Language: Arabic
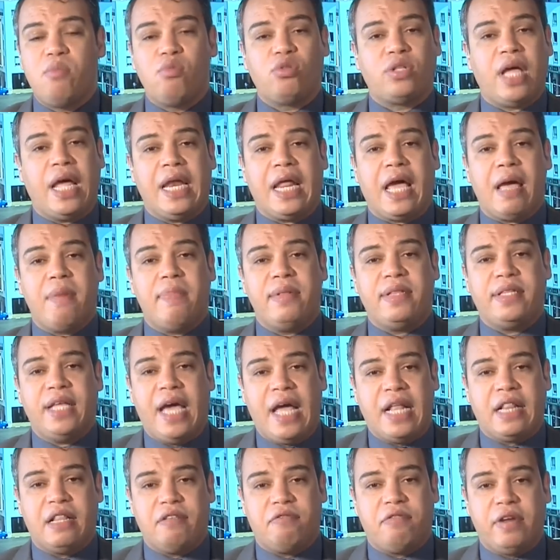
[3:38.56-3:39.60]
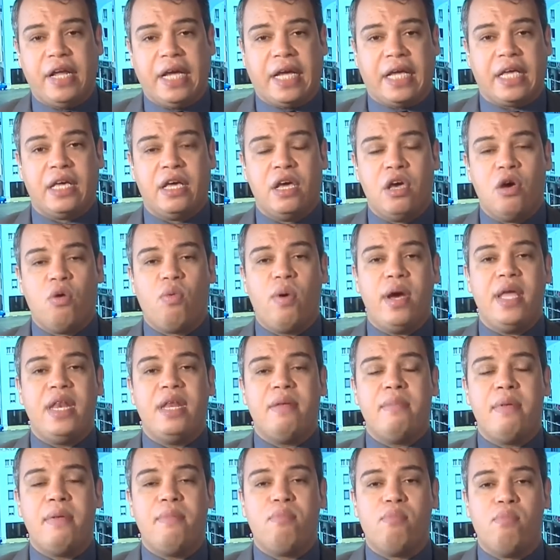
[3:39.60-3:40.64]
متعلقة بالاتحاد الإفريقي
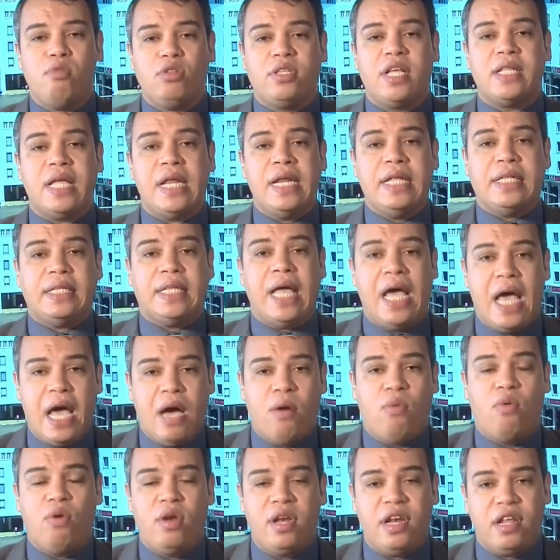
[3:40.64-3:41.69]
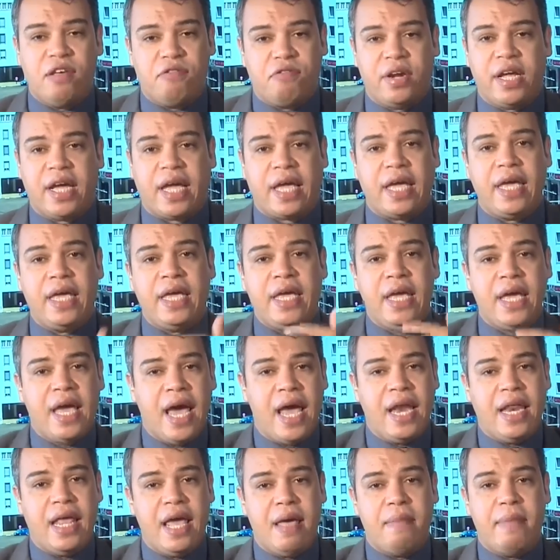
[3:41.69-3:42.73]
وإنما منتدى للتعاون الإفريقي
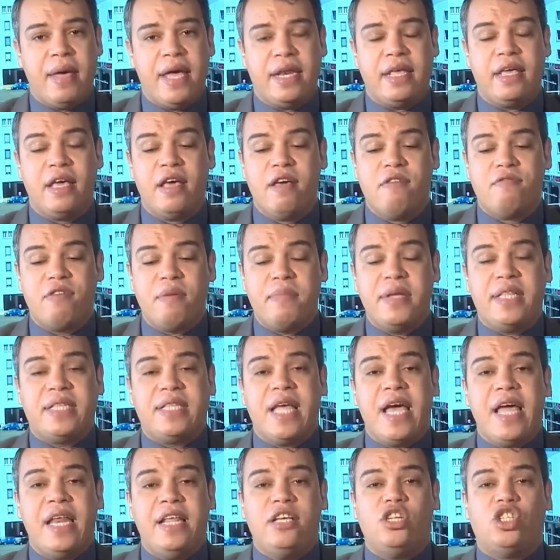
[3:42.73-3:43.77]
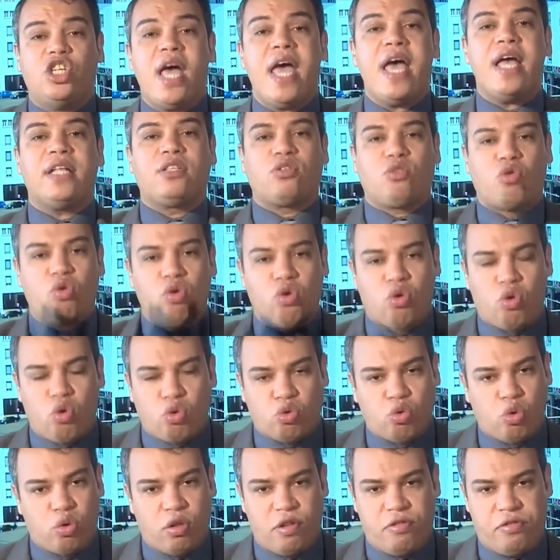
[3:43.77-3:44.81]
الياباني فبالتالي جاءت كل
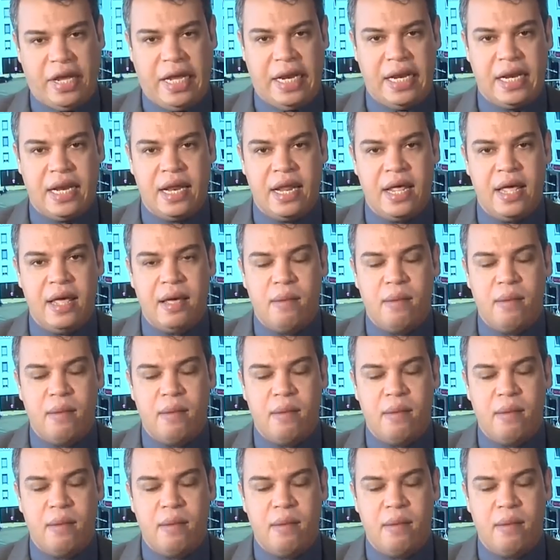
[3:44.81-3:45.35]
ردود الفعل